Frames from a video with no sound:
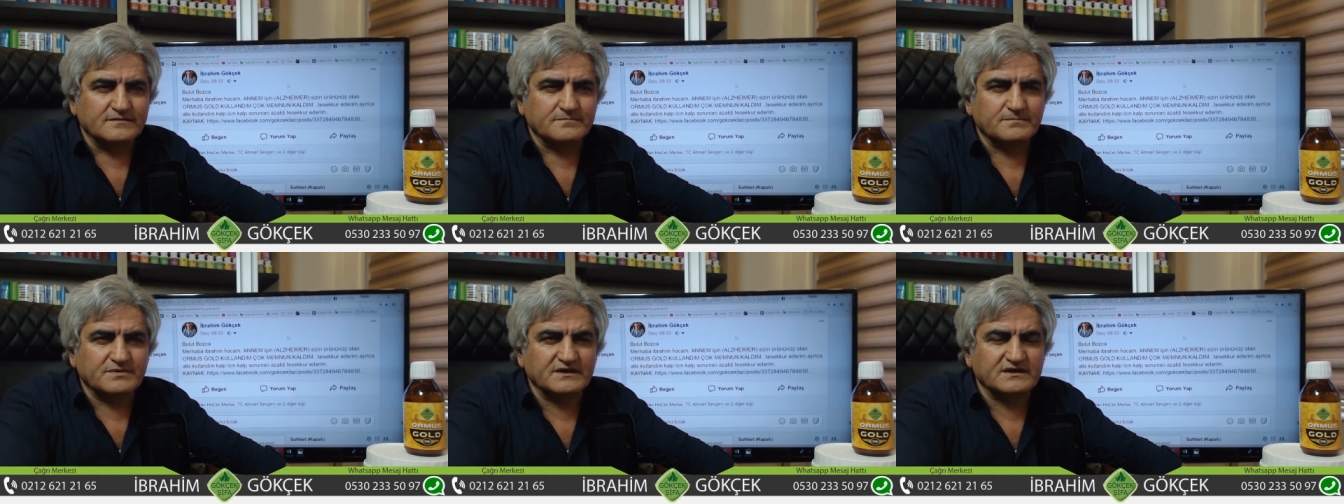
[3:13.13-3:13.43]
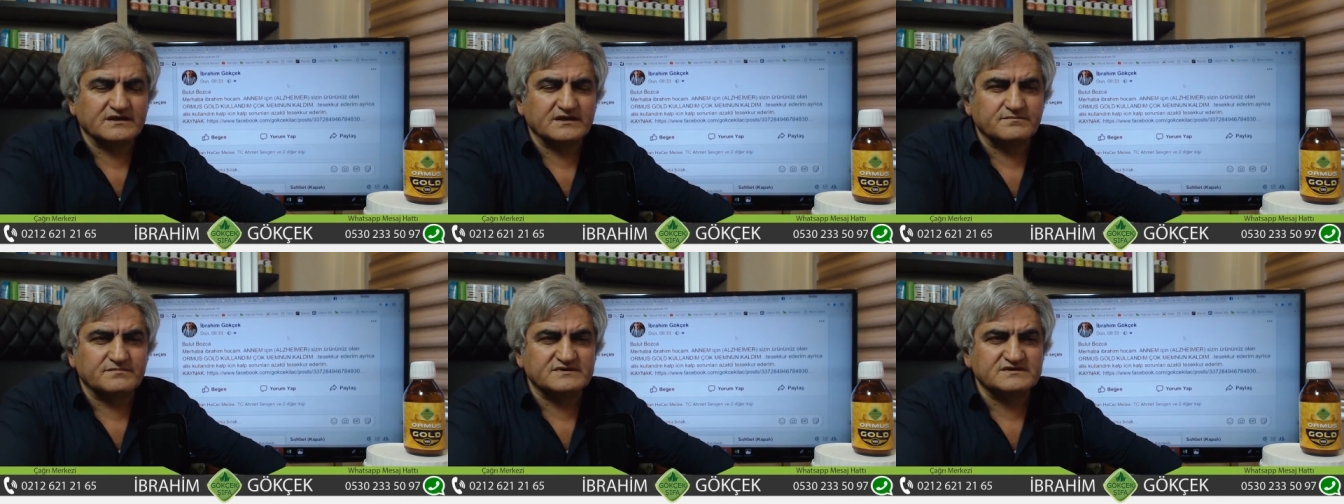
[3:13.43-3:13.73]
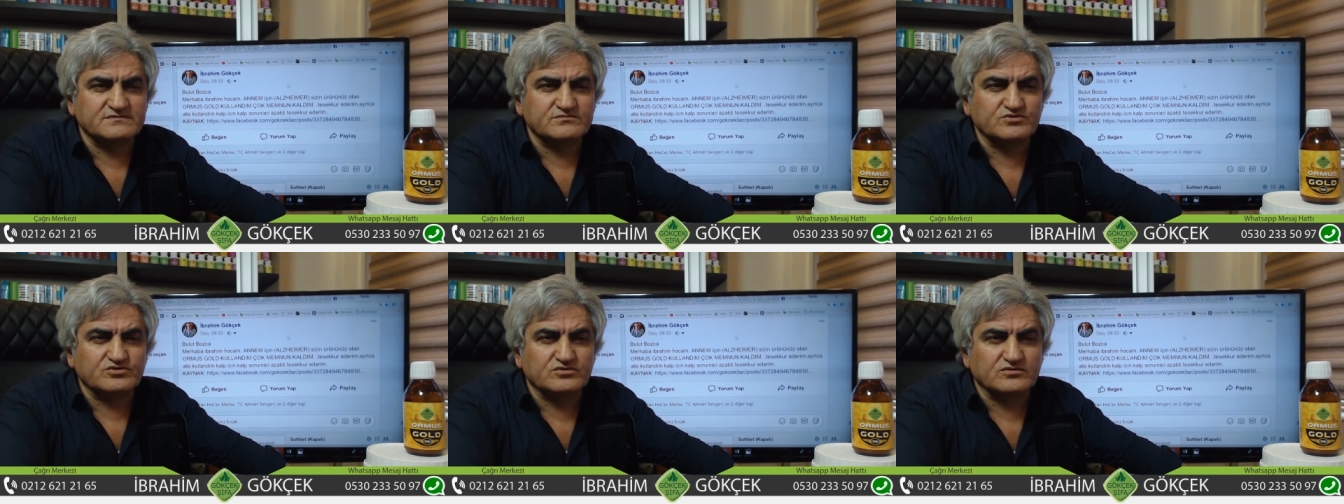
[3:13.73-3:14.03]
Peki
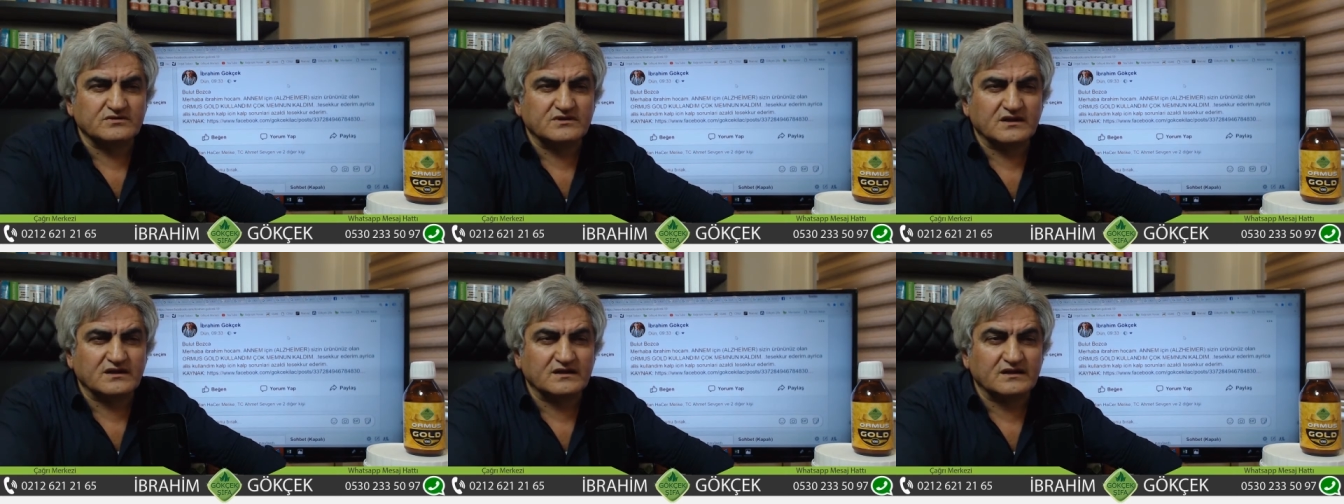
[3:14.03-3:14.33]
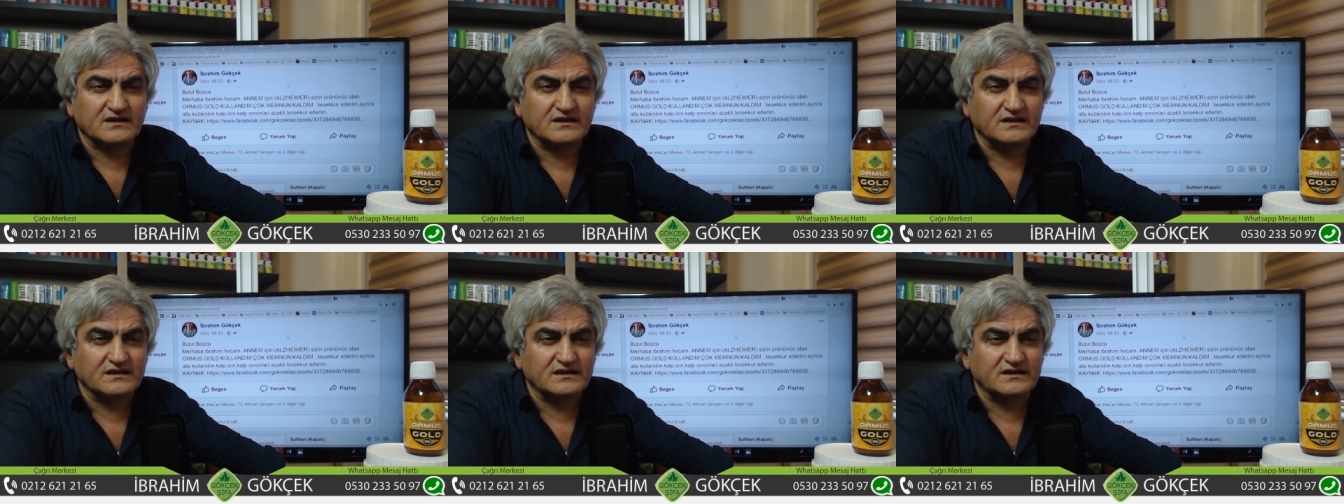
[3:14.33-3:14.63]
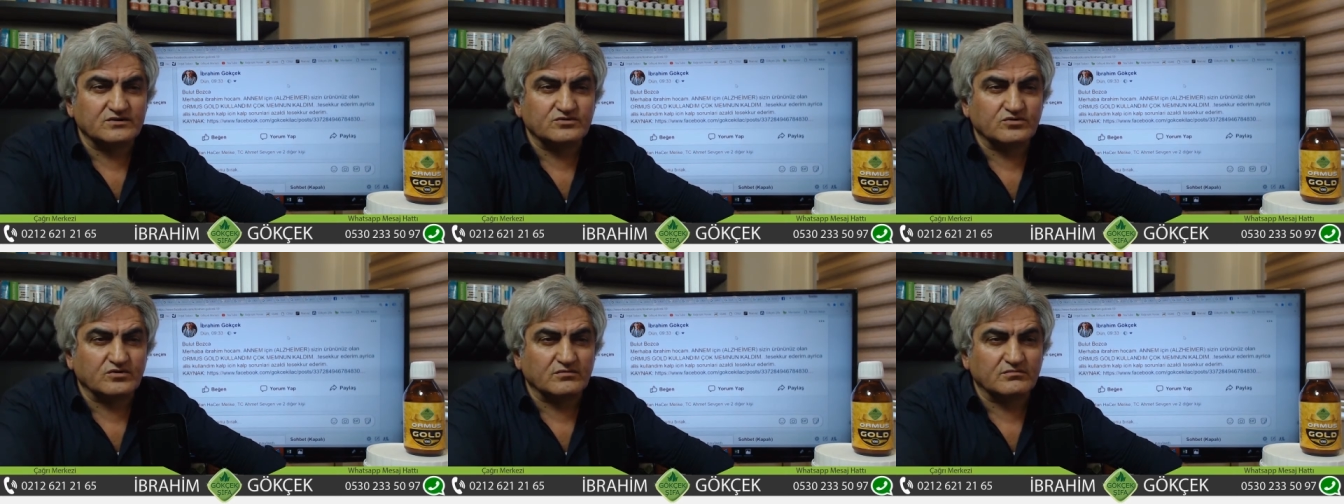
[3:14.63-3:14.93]
bizim ürünlerle
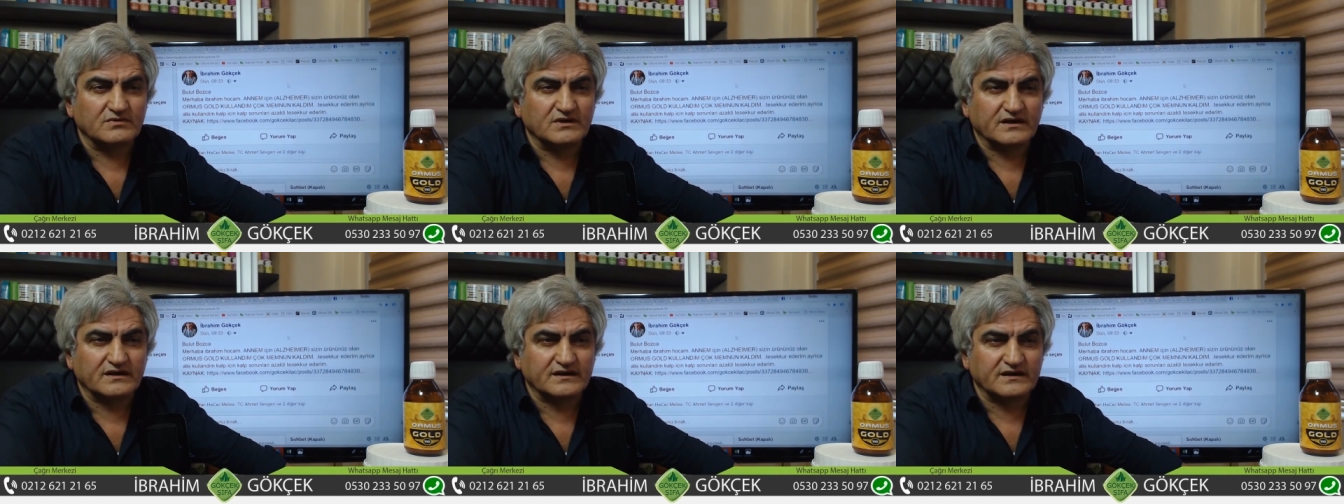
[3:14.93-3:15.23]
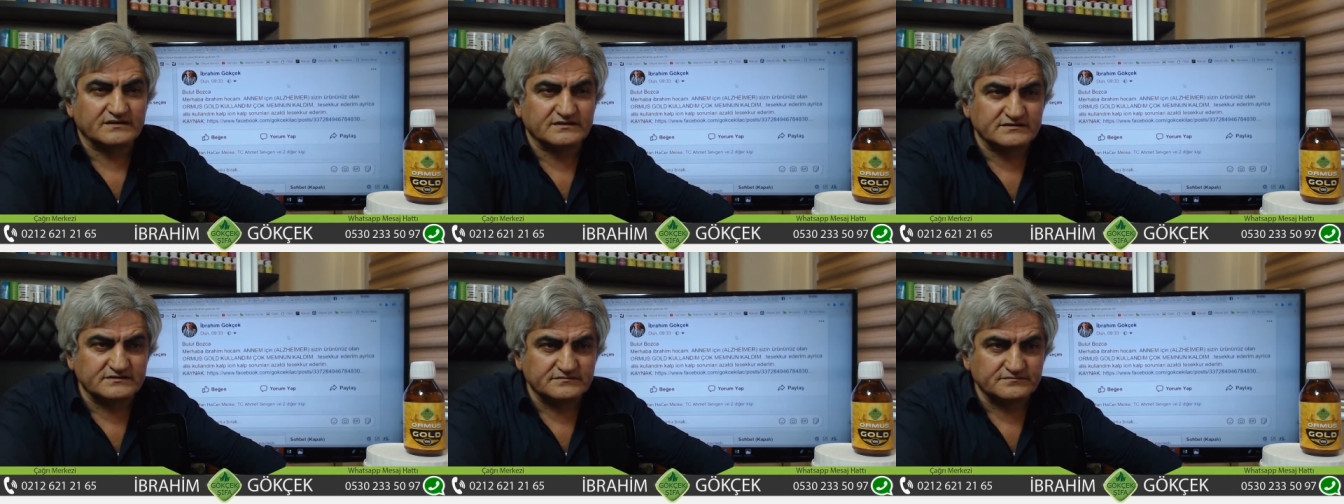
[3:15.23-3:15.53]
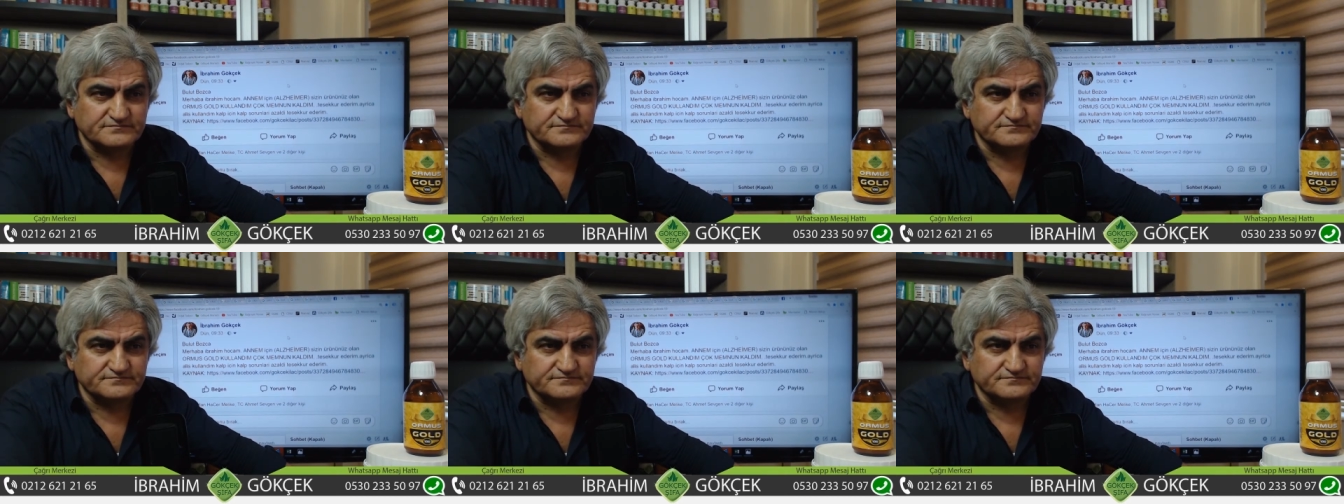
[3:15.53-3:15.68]
ilgili yorumlar nedir?